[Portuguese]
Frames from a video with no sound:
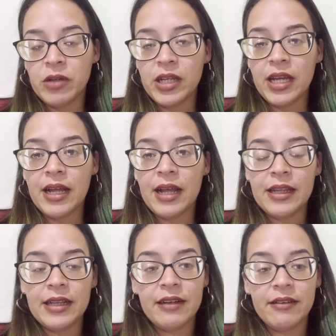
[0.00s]
Porque
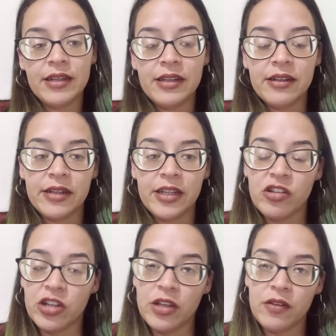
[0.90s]
até trazer a
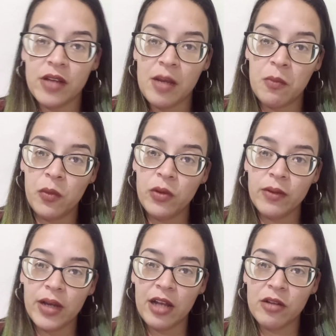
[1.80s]
internet aqui sai
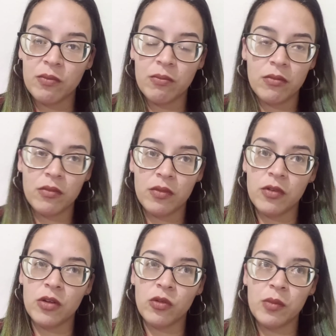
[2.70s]
muito caro,
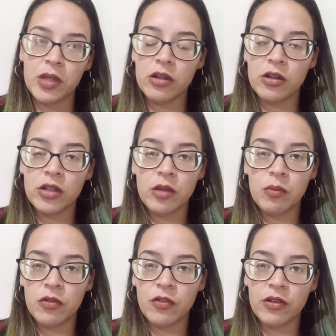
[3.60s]
se eu não me engano,
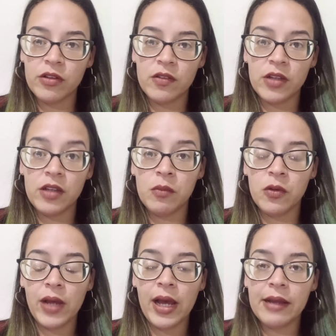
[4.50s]
aí por volta de 6
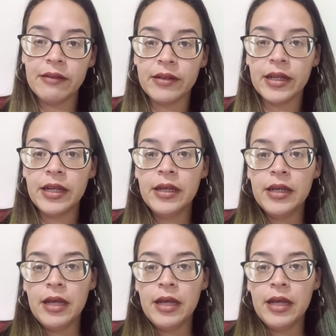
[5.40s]
mil reais, né?